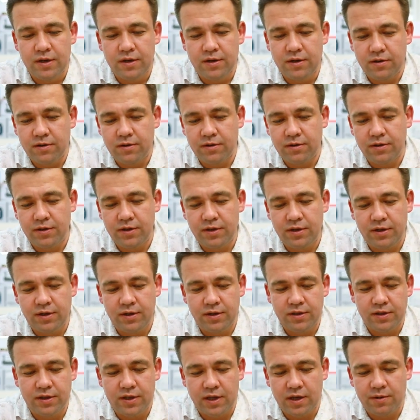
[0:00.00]
э,
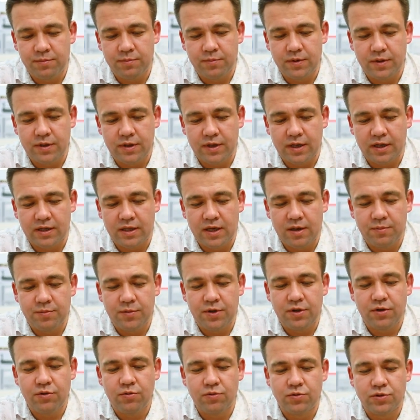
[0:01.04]
и там, тогда
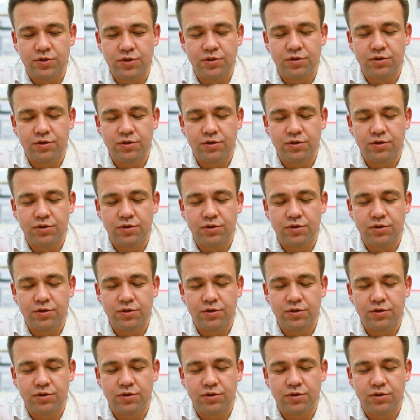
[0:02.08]
мне уже